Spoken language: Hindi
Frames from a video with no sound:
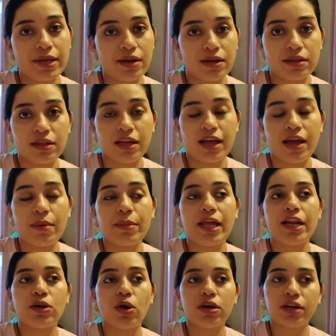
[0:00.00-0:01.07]
पहनाते आए हैं
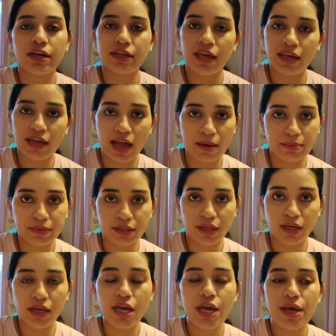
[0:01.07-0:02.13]
पहले कॉटन की कैप
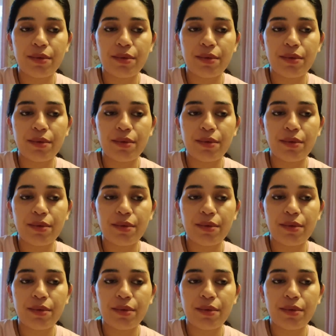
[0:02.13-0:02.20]
थी